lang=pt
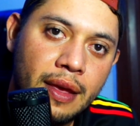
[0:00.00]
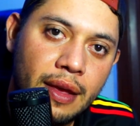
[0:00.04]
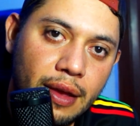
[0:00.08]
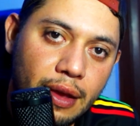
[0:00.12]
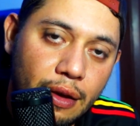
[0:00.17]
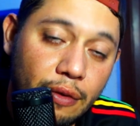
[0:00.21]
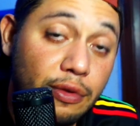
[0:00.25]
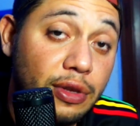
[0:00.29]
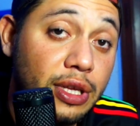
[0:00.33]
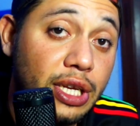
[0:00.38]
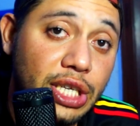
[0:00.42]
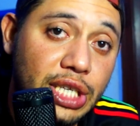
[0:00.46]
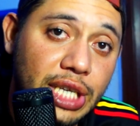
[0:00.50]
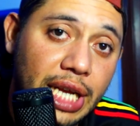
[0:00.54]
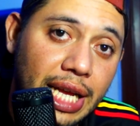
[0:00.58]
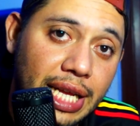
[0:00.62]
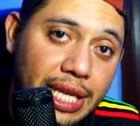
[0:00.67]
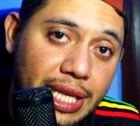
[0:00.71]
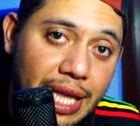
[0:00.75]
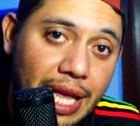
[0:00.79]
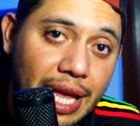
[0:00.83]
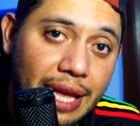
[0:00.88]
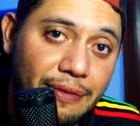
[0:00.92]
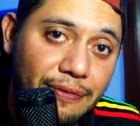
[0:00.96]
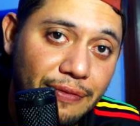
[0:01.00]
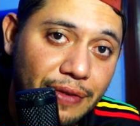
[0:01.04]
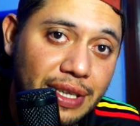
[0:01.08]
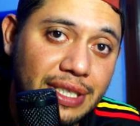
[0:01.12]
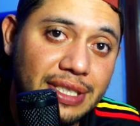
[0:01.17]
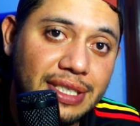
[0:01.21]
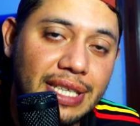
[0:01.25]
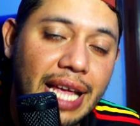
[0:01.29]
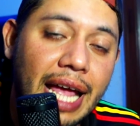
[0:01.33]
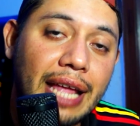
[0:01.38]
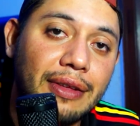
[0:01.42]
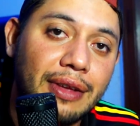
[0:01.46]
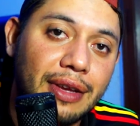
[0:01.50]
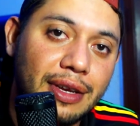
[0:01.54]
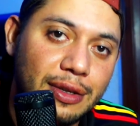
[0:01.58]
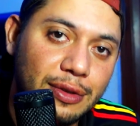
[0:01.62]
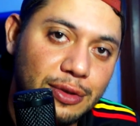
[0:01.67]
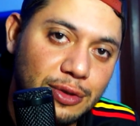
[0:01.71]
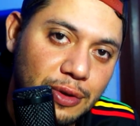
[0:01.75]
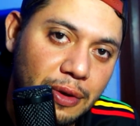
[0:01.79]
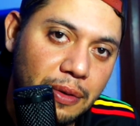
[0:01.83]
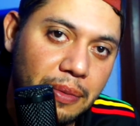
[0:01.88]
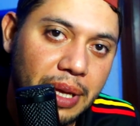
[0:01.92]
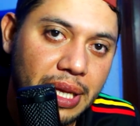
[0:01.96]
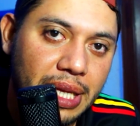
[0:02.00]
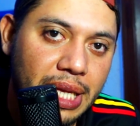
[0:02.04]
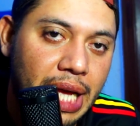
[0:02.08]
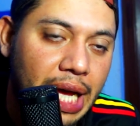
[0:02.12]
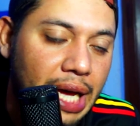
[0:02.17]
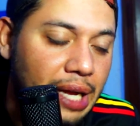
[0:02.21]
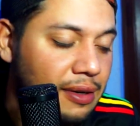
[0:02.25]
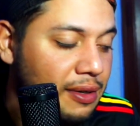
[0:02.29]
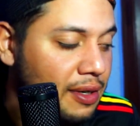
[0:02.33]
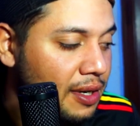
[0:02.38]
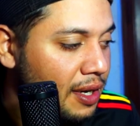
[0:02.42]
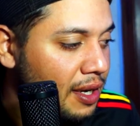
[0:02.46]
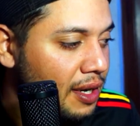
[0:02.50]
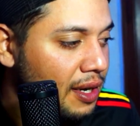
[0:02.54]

que eu vou deixar até fixado aqui nos comentários.